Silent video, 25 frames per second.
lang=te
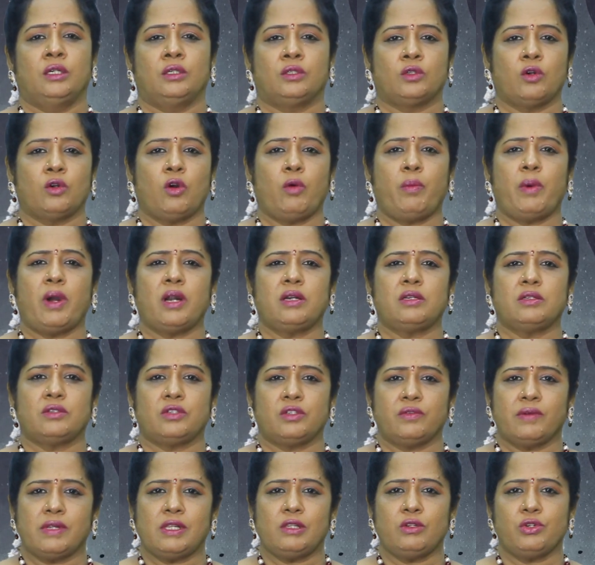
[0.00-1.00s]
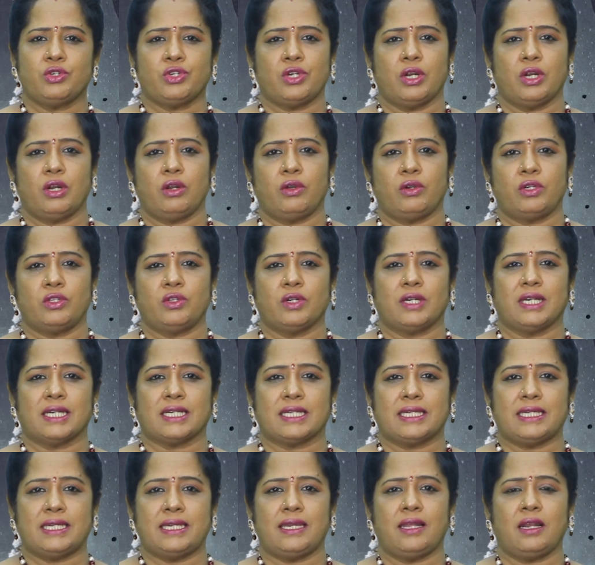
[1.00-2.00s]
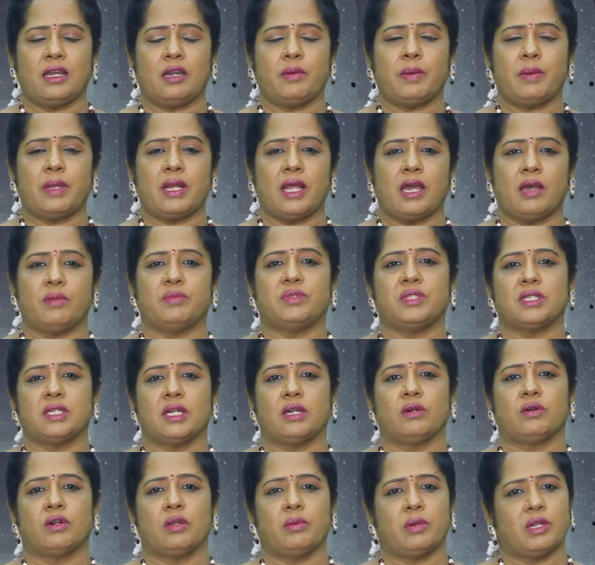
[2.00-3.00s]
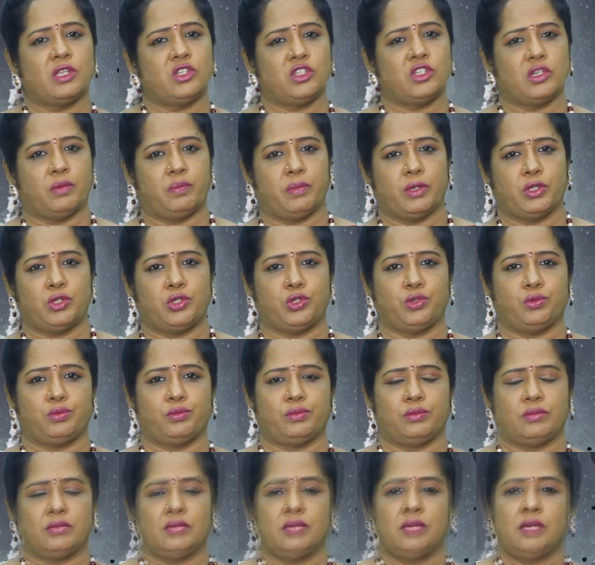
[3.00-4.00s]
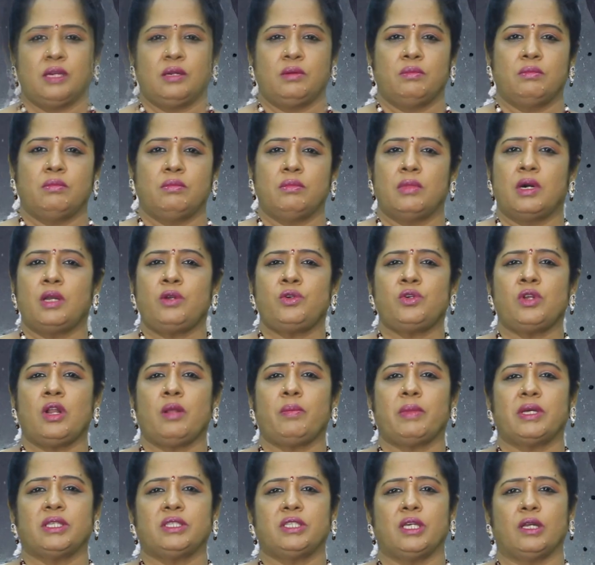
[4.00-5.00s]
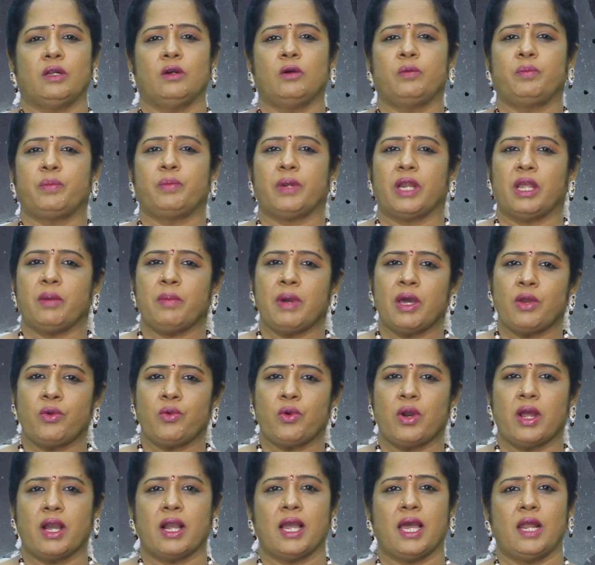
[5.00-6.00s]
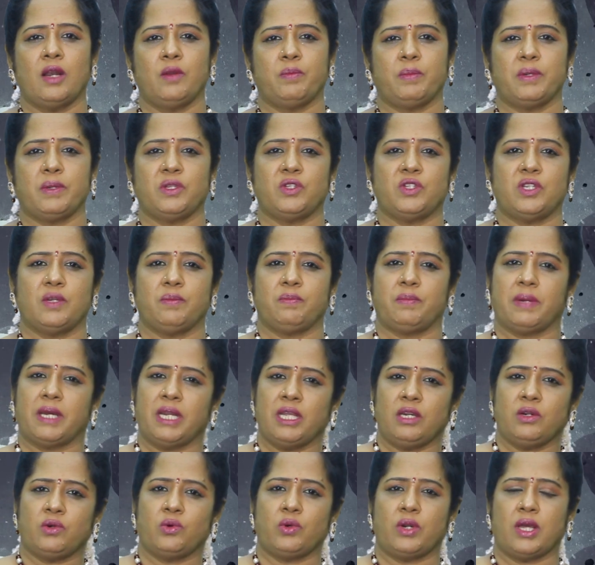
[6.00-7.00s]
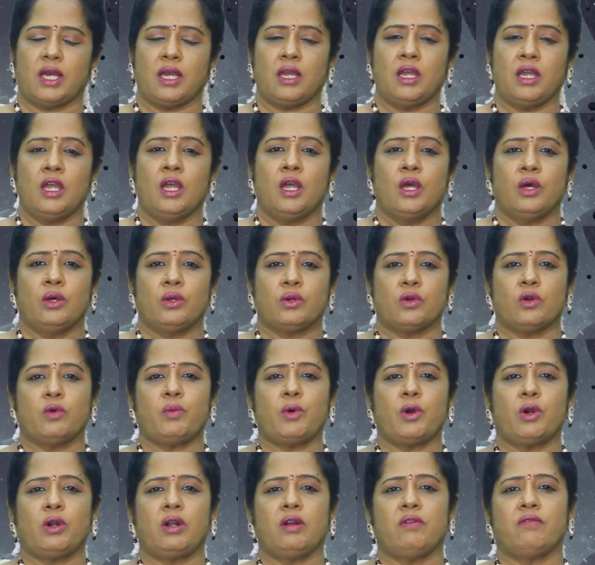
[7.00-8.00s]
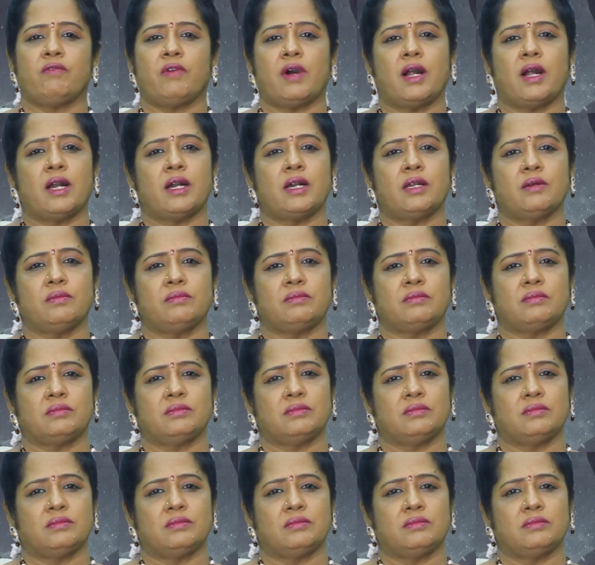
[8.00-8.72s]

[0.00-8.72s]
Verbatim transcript: రోబోట్ రివల్యూషన్లో ఇదొక కీలకమైన అంశంగా కూడా మనం చెప్పచ్చు మనుషుల మధ్యలో ప్రేమానురాగాలను పెంచే పనికి కూడా రోబోట్లను వాడడం